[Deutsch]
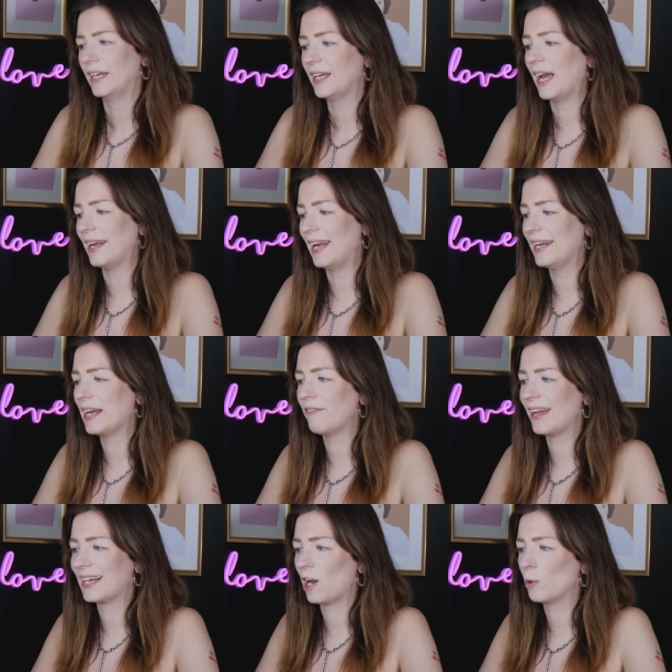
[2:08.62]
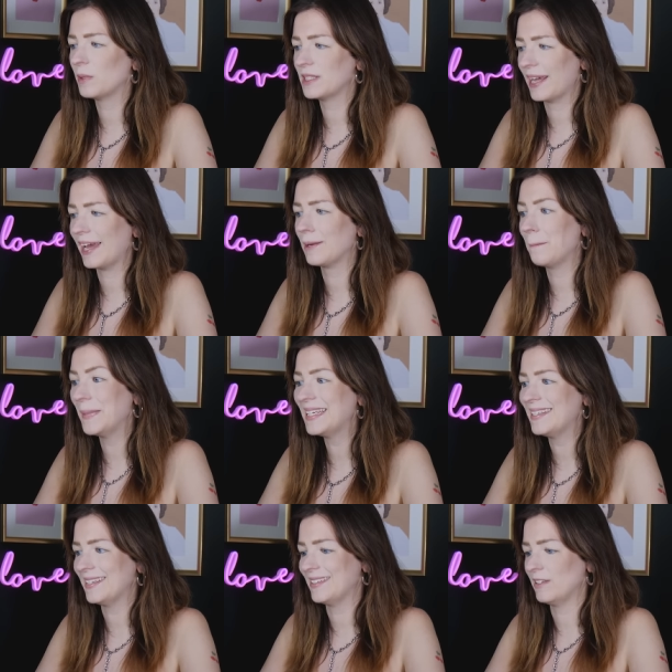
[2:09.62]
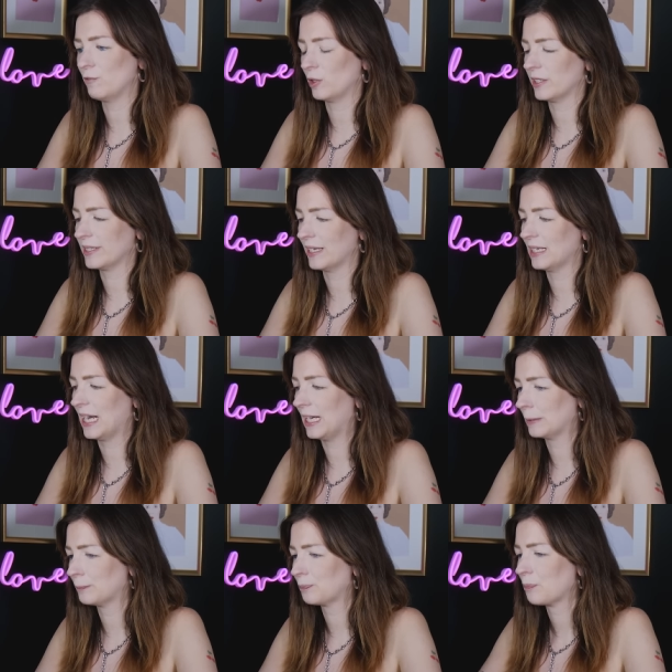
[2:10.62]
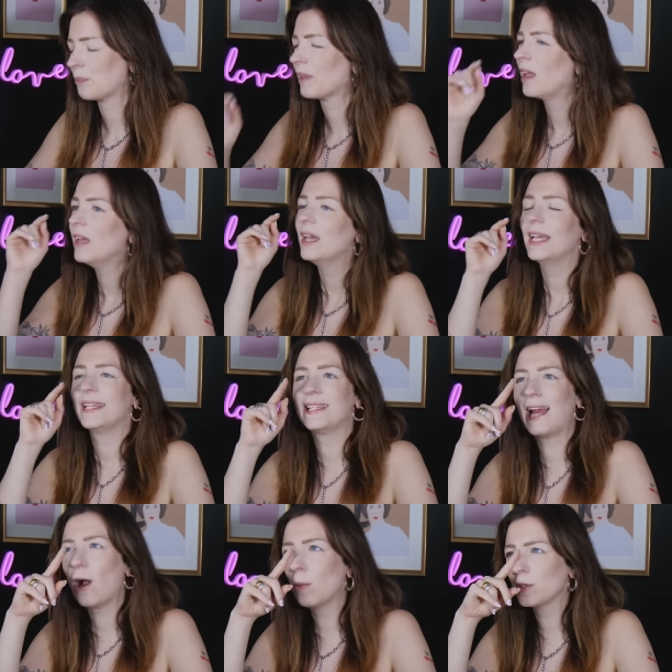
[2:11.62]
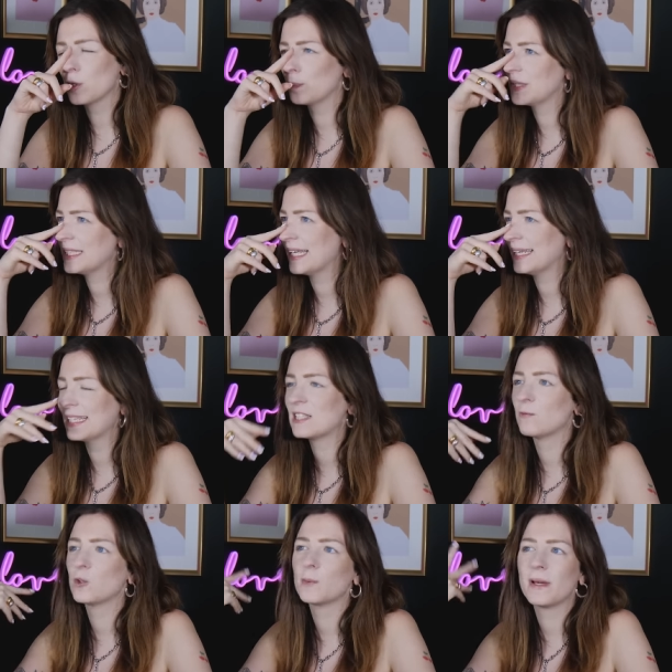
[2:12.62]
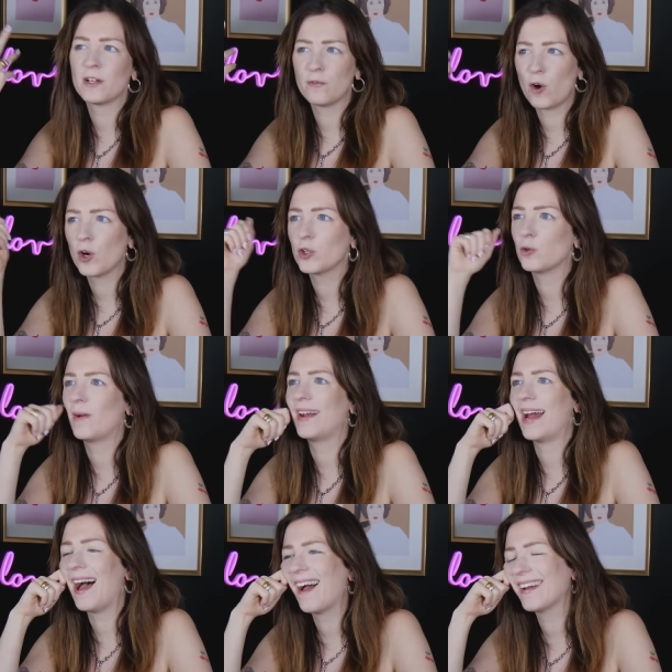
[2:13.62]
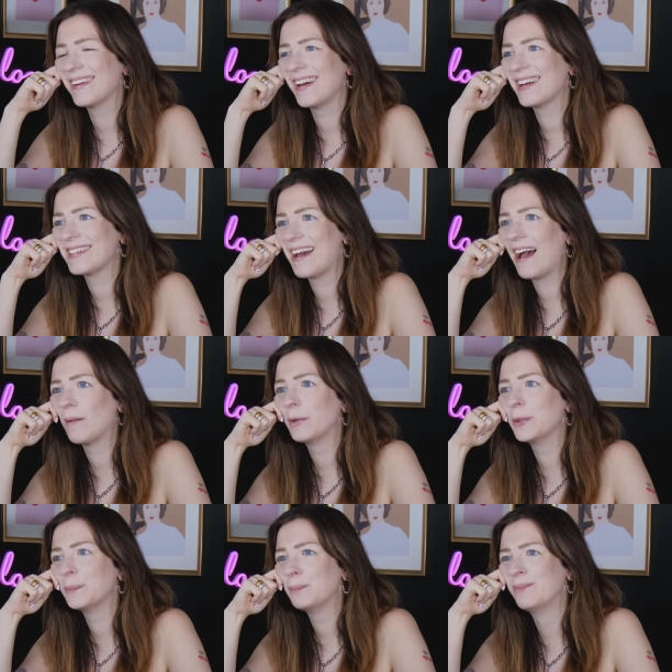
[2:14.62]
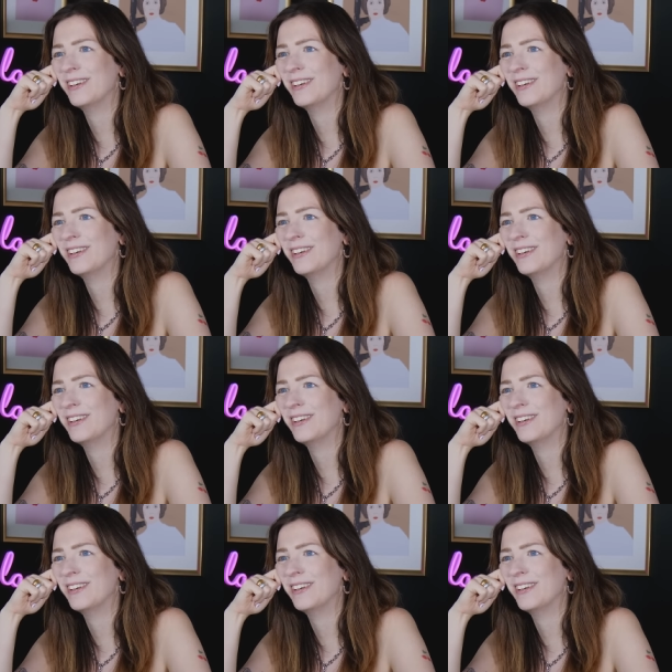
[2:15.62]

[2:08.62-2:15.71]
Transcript: Ja, Elena wäre, glaube ich, gerne mit Daisy wirklich gegangen. Ich glaube, so ein bisschen jetzt, wo ich meine Woche drüber nachgedacht habe,